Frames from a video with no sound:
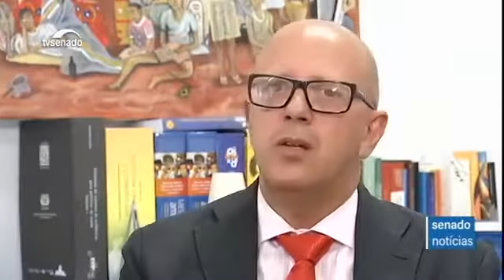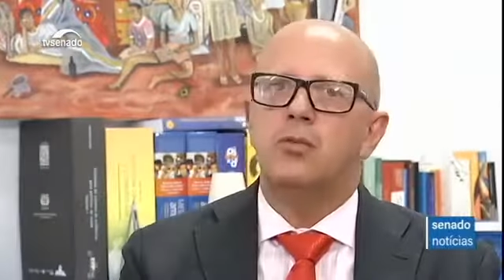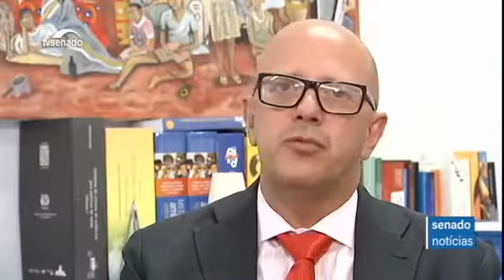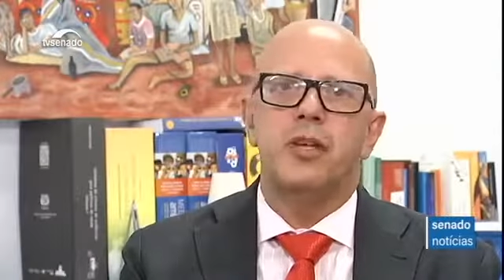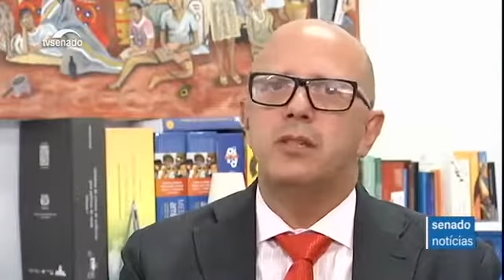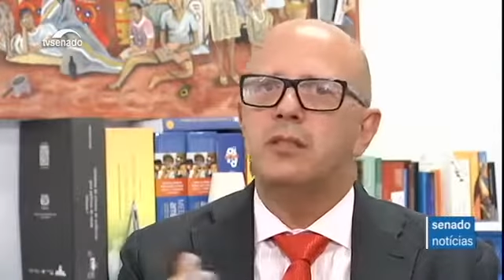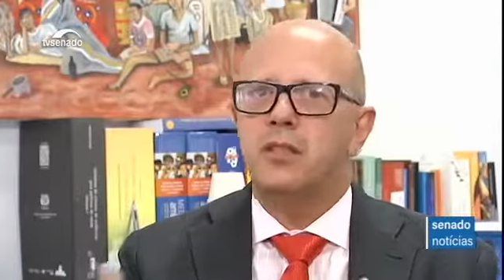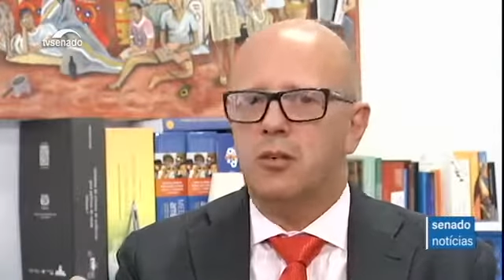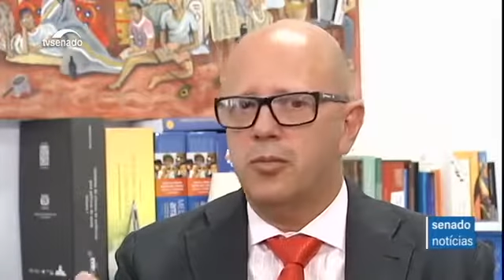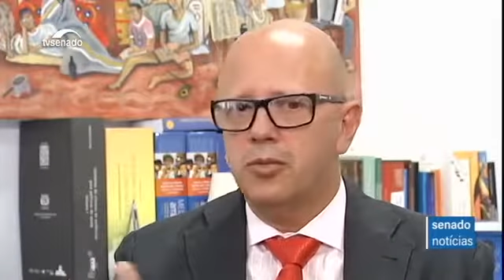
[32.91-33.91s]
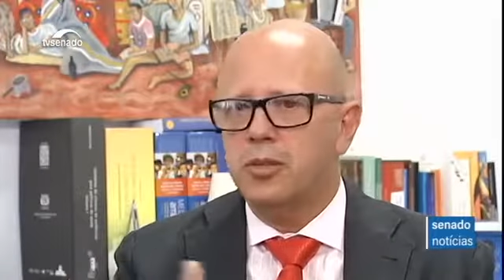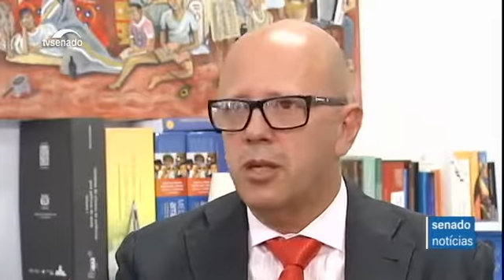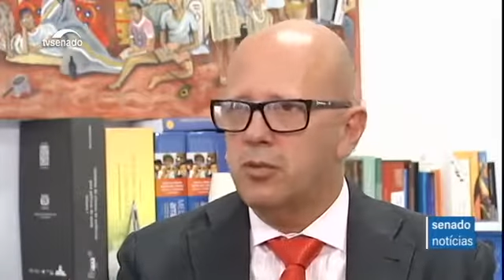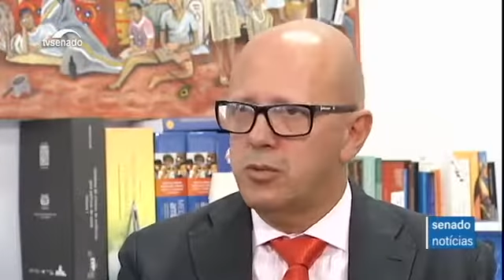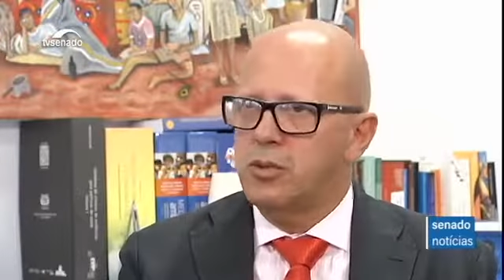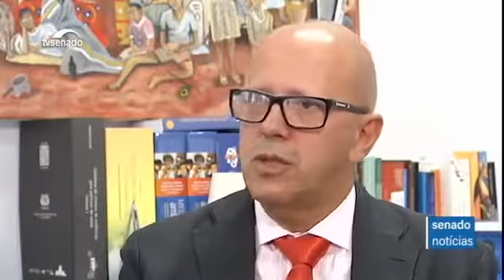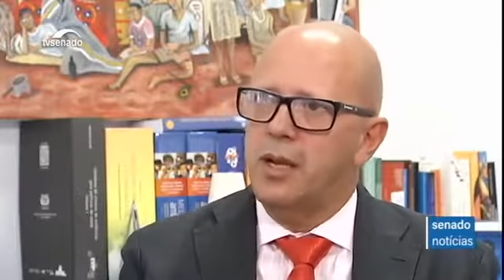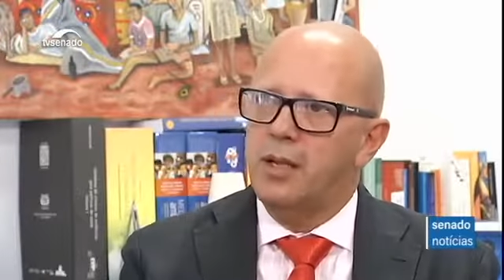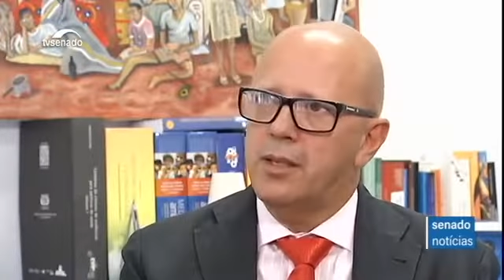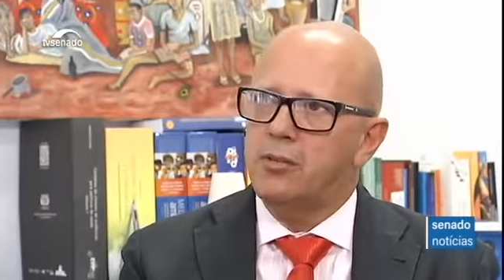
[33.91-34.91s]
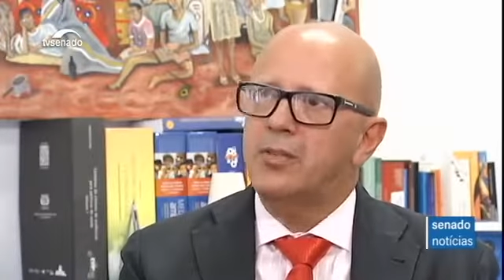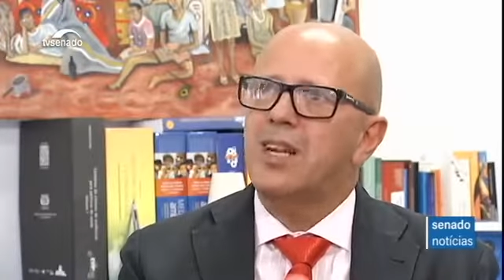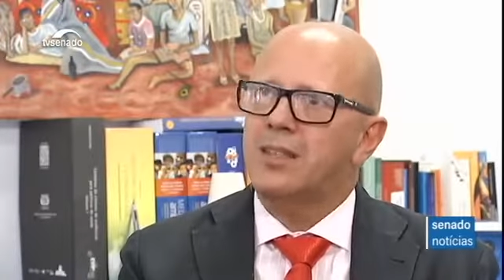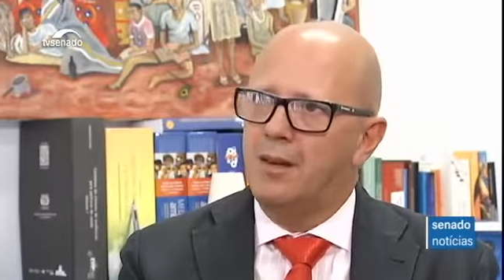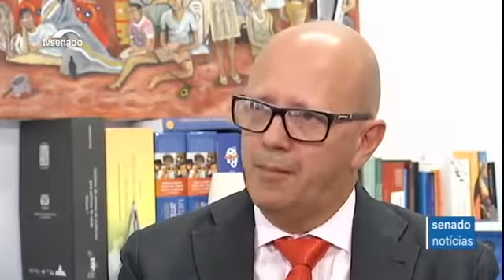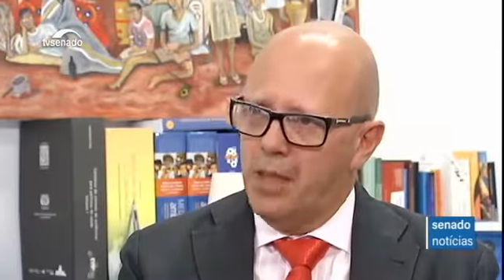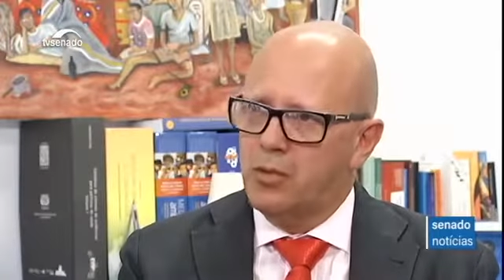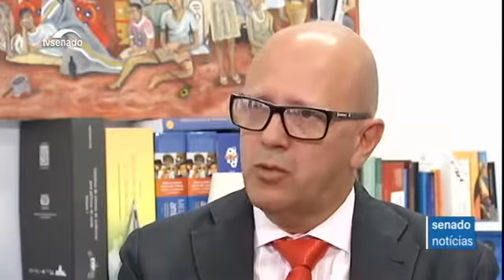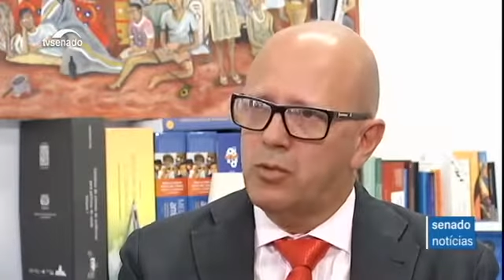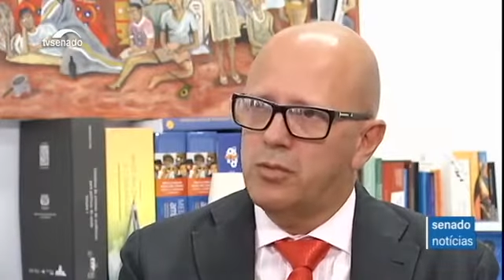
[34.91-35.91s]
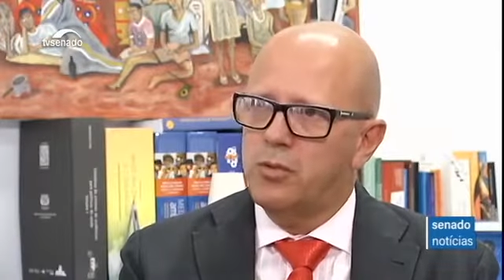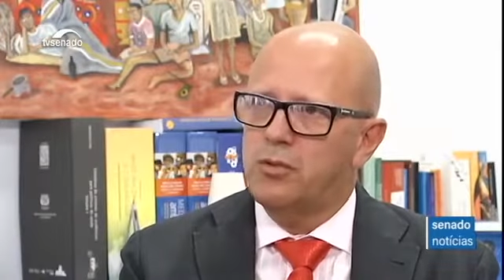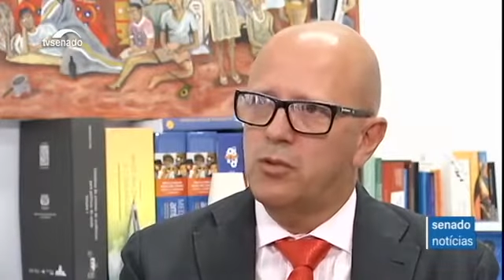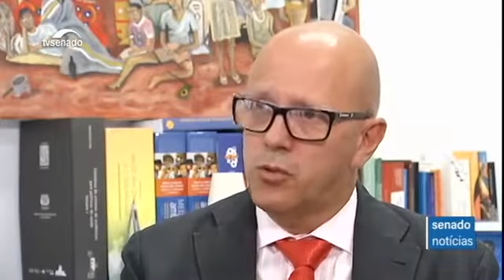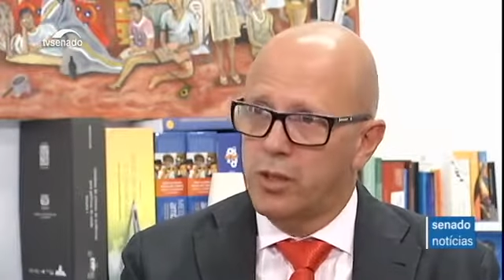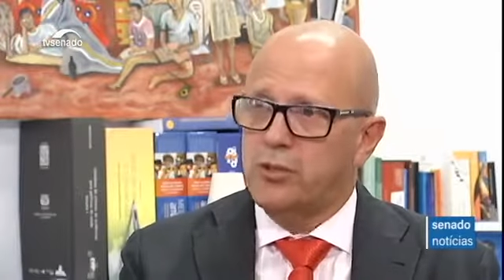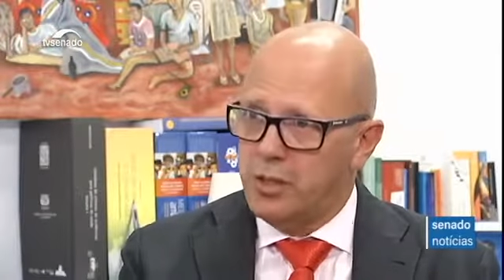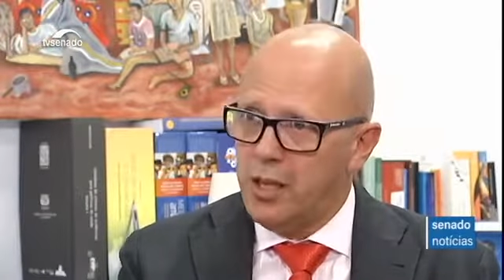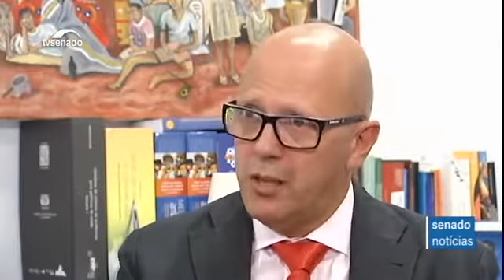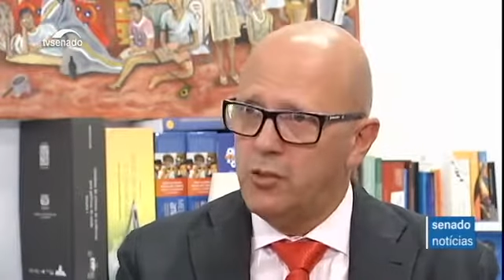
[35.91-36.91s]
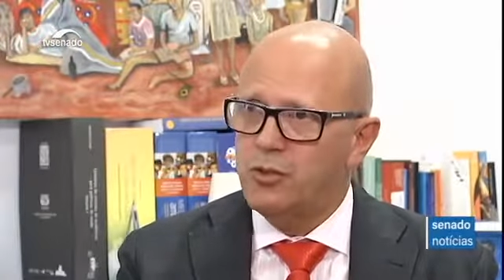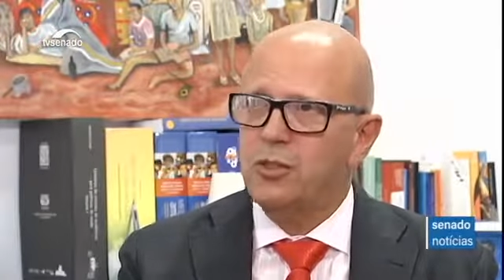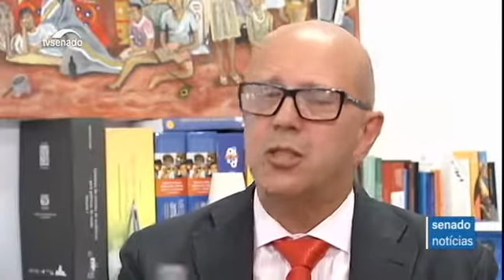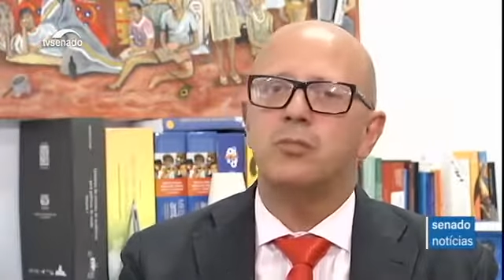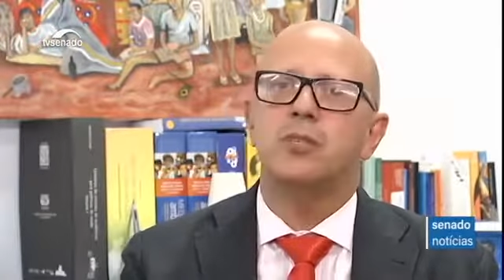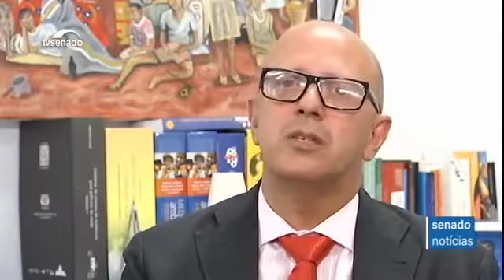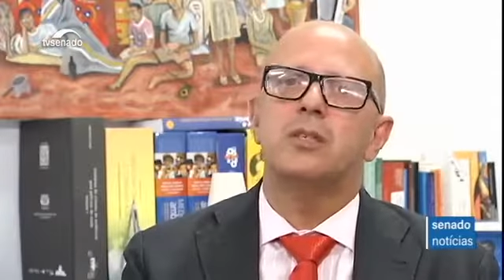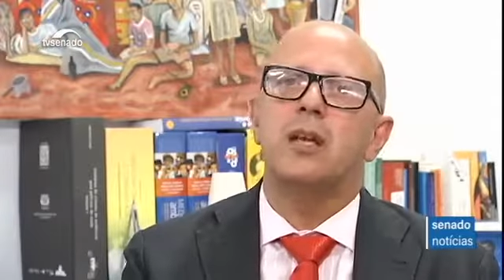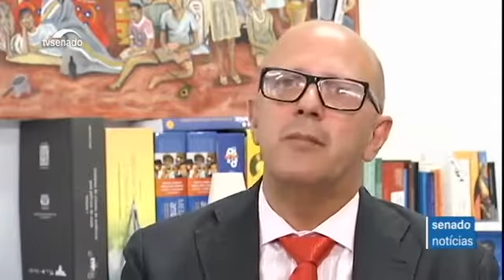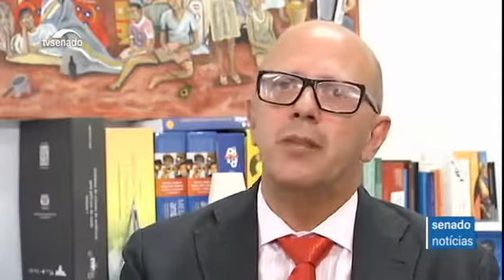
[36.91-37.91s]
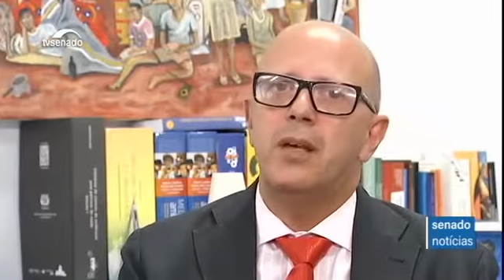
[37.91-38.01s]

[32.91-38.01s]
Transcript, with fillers: 95% da, da, do tratamento de dor de dente, digamos assim,